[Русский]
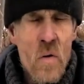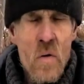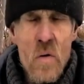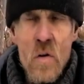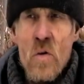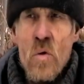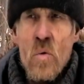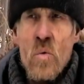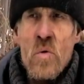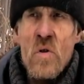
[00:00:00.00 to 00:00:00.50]

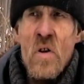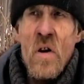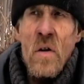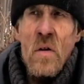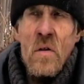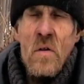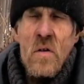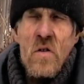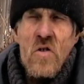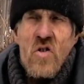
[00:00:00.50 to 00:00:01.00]
Это
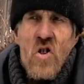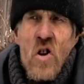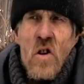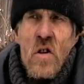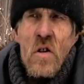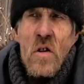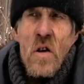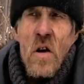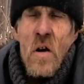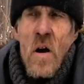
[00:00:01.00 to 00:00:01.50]
куда
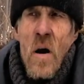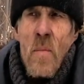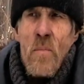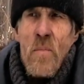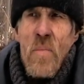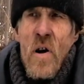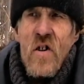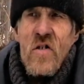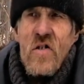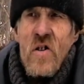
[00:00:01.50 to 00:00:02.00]
цена такая
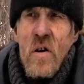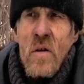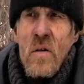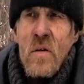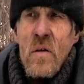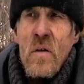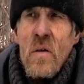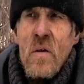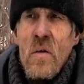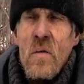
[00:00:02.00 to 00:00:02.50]
большая?
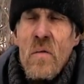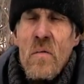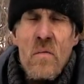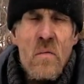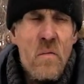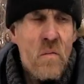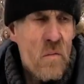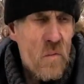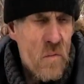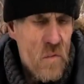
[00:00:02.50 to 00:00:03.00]
Ты,
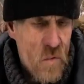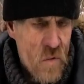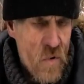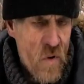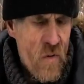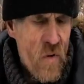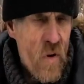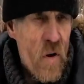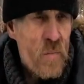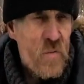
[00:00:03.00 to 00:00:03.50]

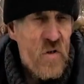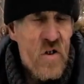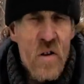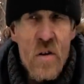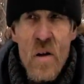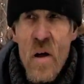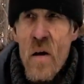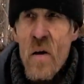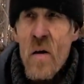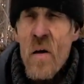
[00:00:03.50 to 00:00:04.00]
ты вообще
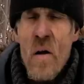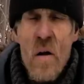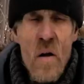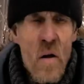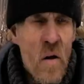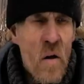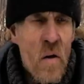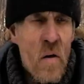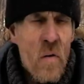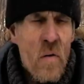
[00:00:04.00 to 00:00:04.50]
на...
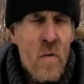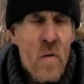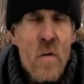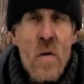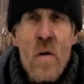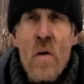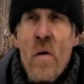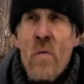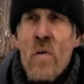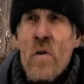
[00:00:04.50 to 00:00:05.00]

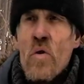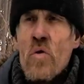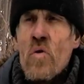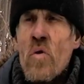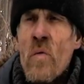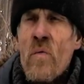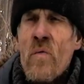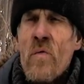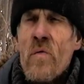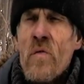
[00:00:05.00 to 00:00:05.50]
Вот
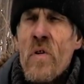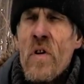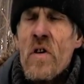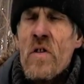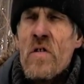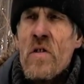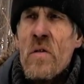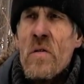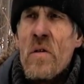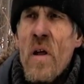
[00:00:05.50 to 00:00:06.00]
кто
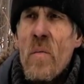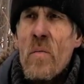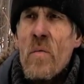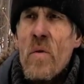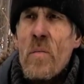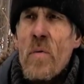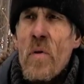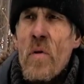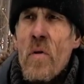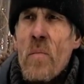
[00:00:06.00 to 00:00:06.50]
вырастил там,
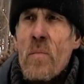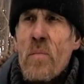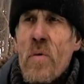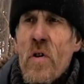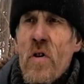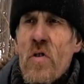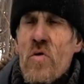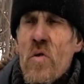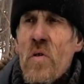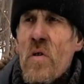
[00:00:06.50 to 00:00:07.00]
например,
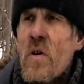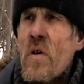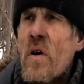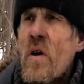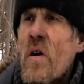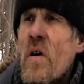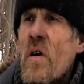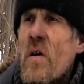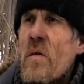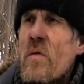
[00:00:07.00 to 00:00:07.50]
поросенка,
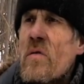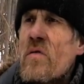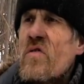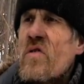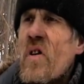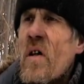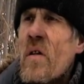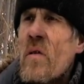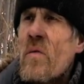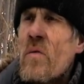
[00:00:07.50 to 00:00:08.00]

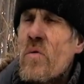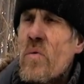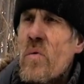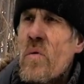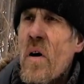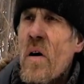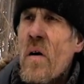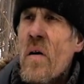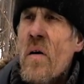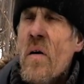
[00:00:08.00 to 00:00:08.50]
сдал его
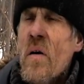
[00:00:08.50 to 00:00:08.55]
туда,